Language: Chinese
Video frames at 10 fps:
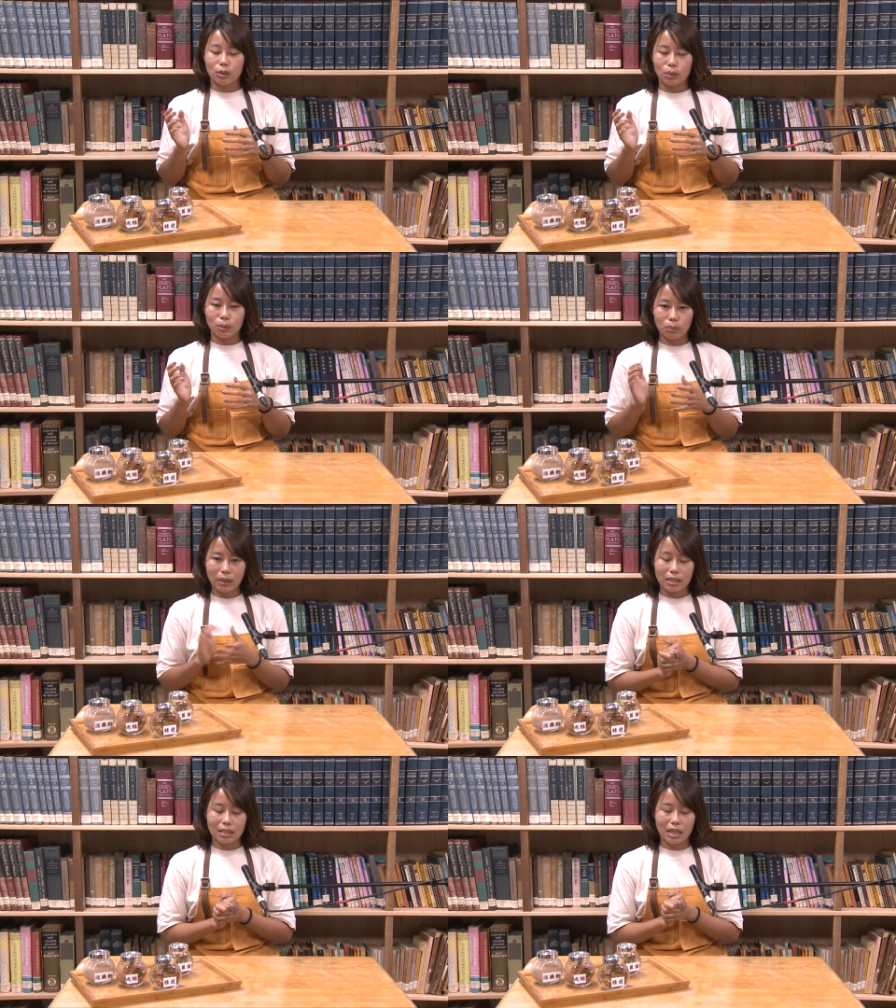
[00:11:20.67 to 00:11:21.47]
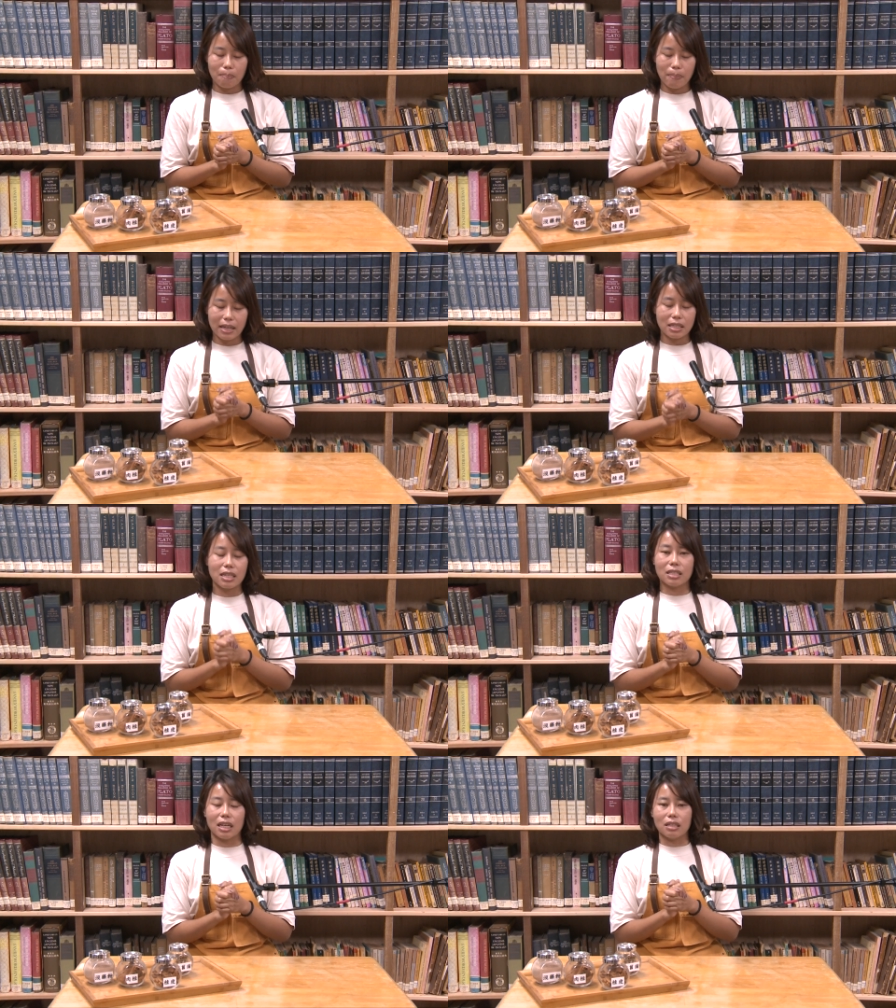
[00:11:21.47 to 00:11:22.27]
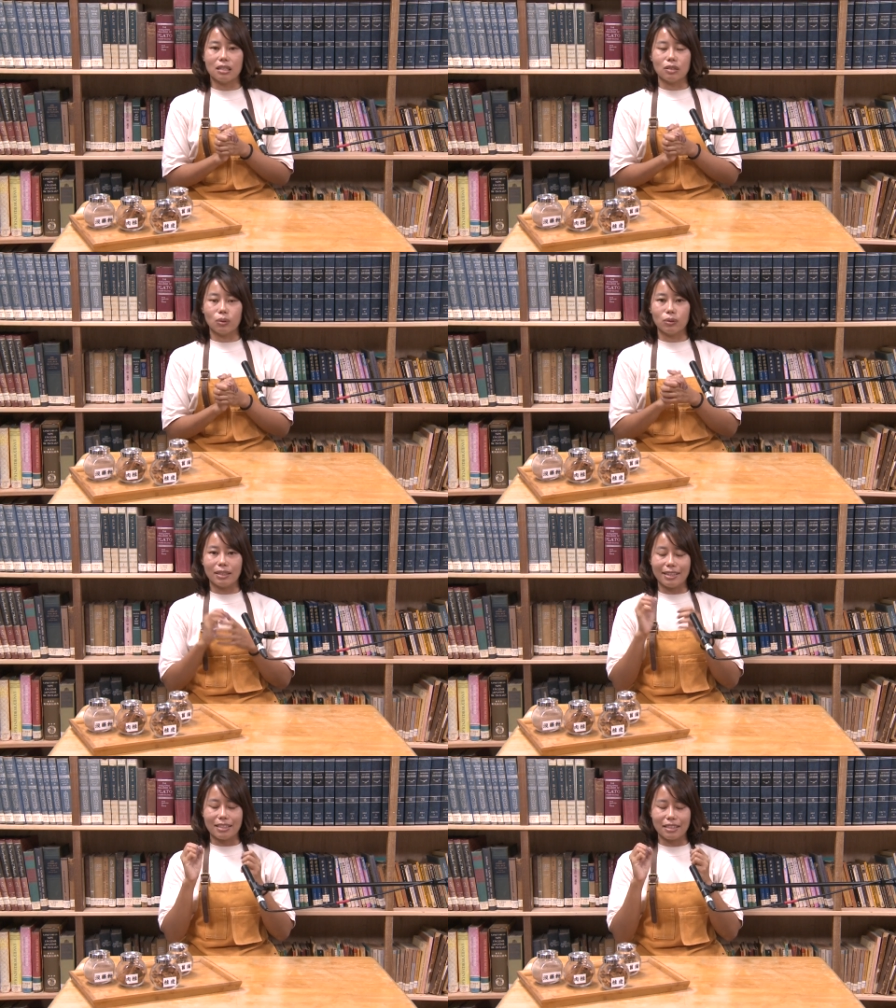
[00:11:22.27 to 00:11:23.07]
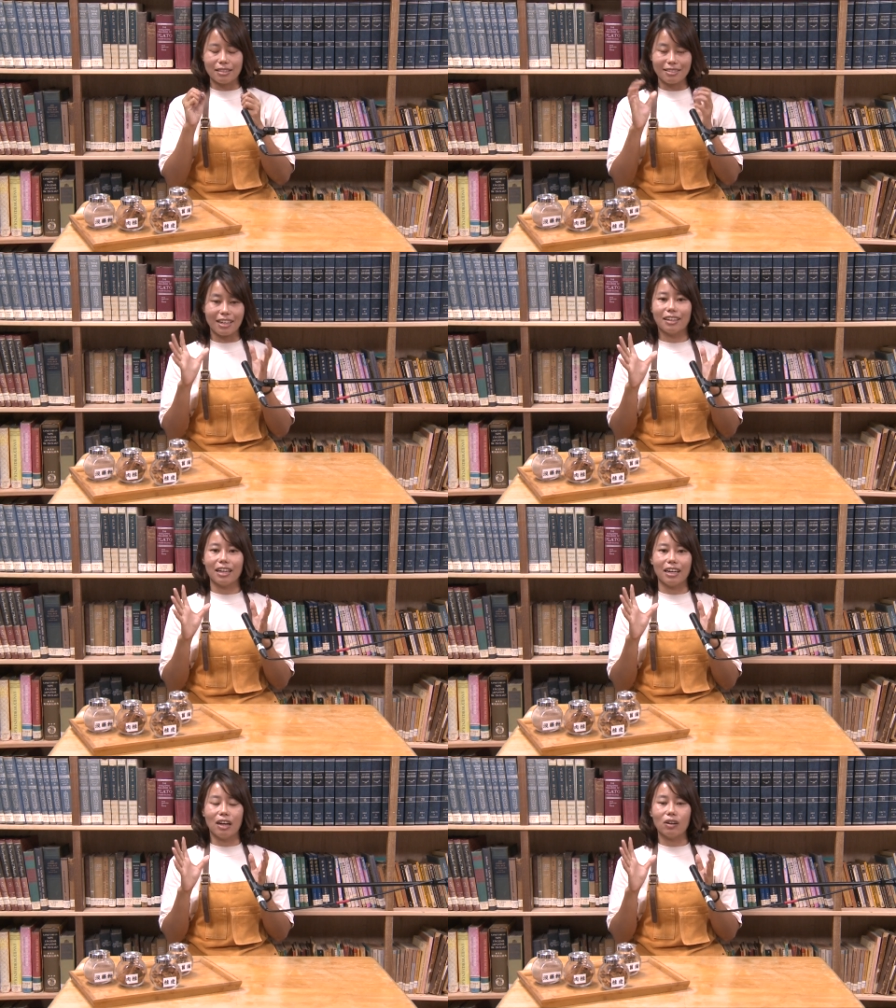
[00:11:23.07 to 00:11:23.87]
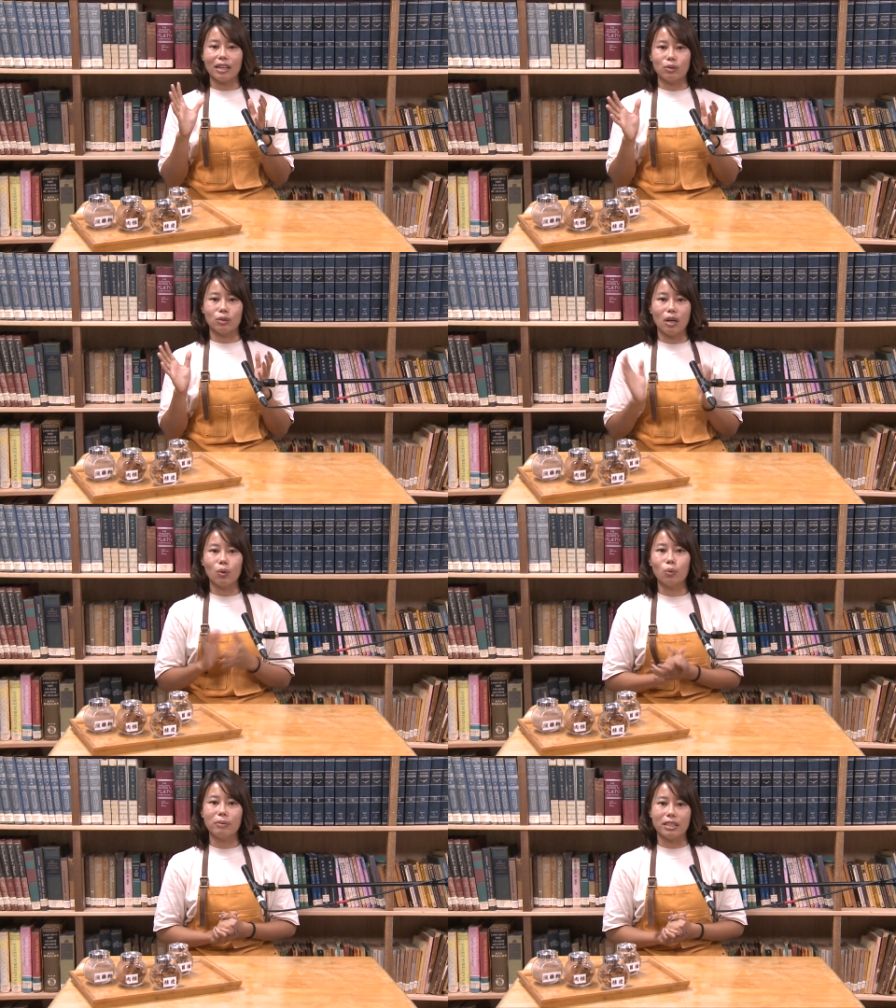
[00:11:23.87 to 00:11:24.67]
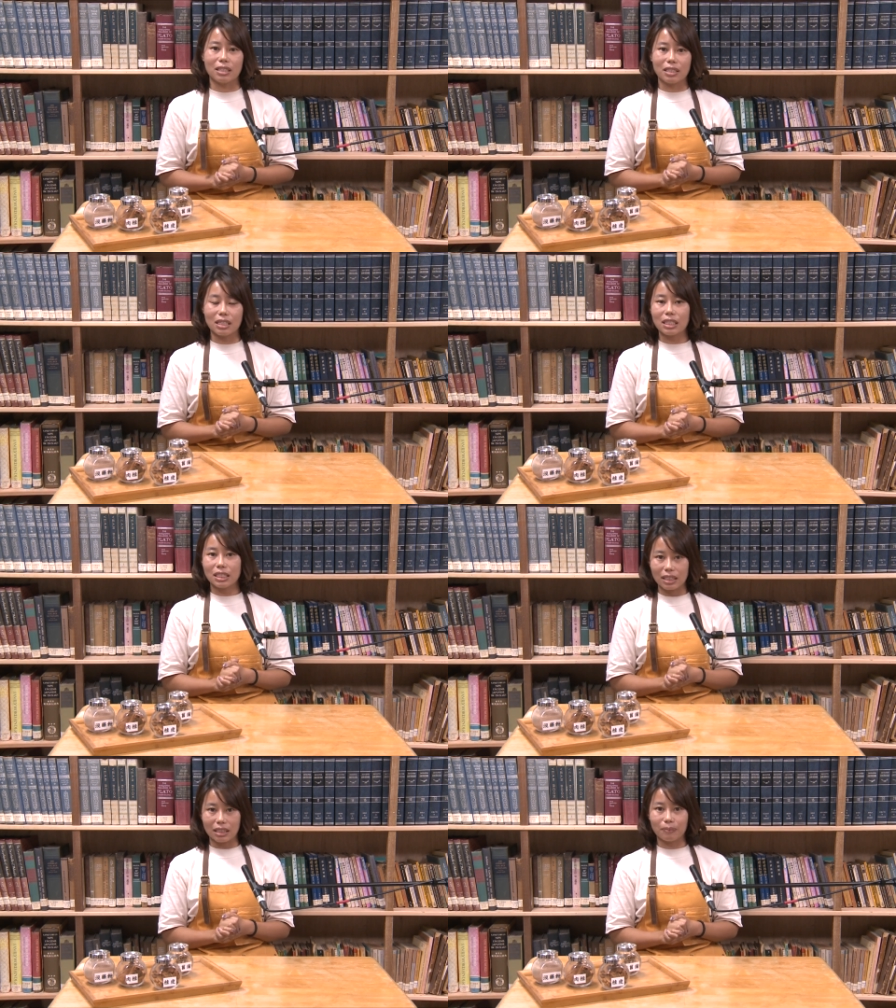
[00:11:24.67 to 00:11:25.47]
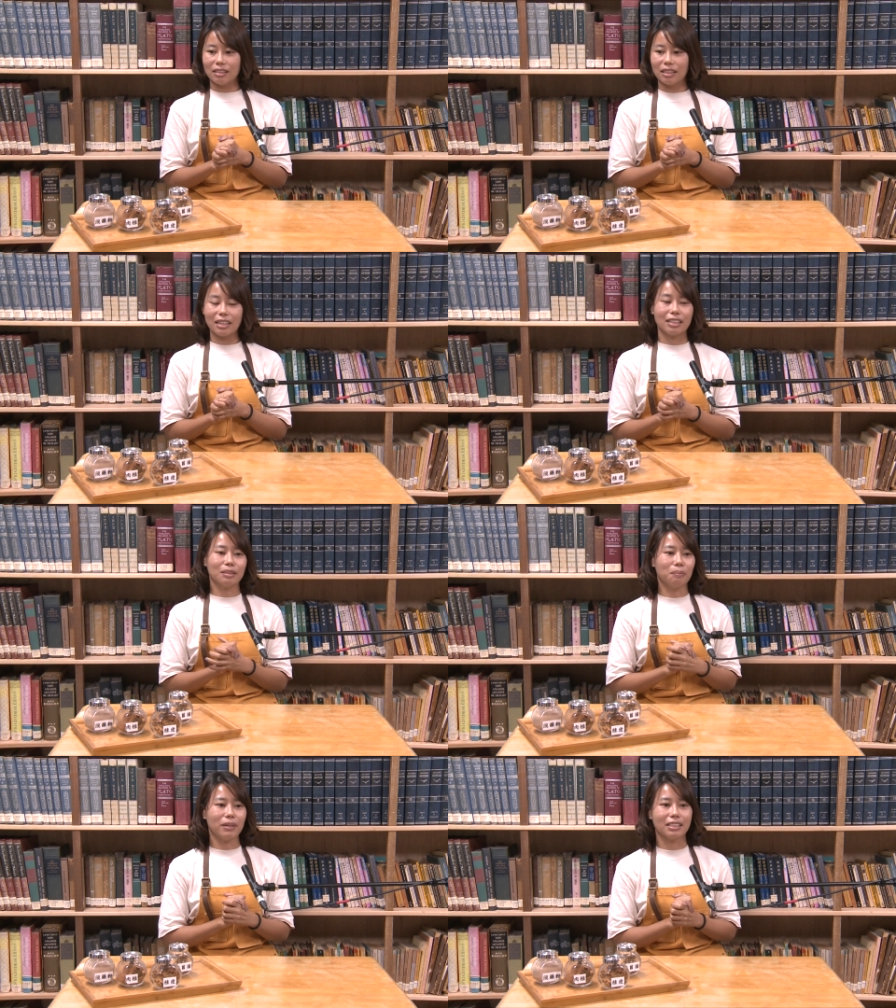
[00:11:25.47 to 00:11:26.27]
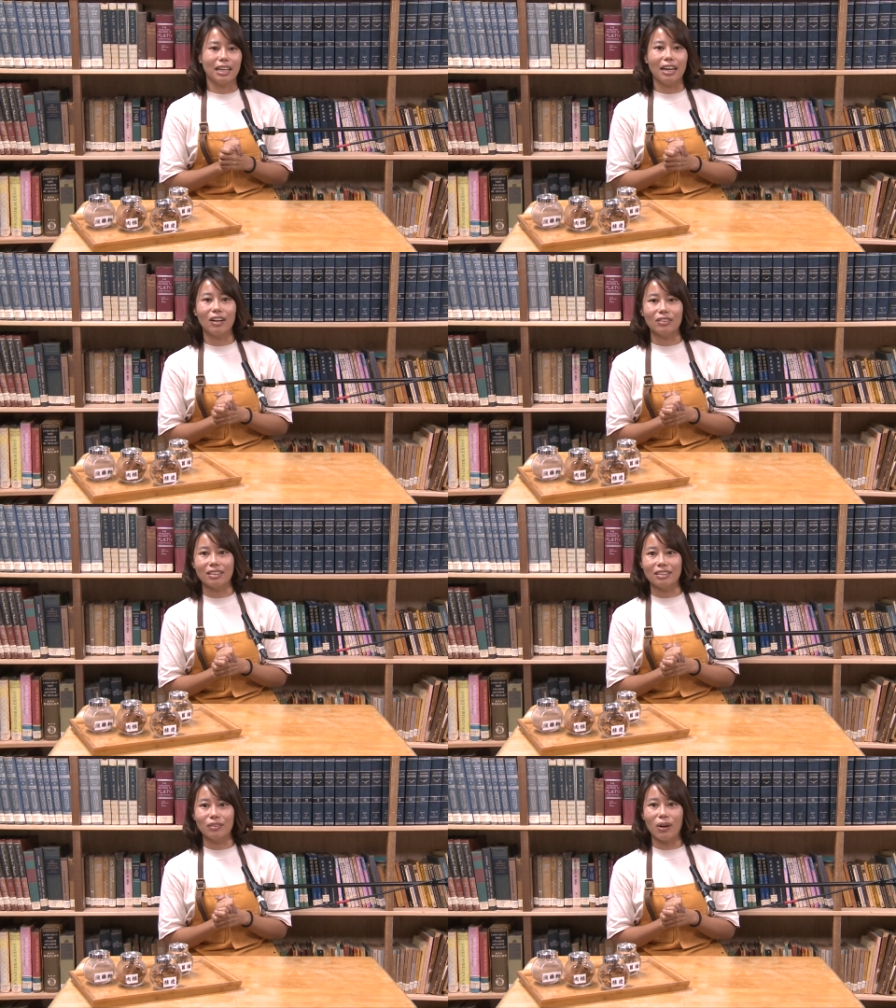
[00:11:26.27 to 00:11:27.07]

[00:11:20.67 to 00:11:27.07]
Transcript: 突然在半夜三点的时候，我的眼睛张开，然后感觉到无比的清醒，那该怎么办才好呢？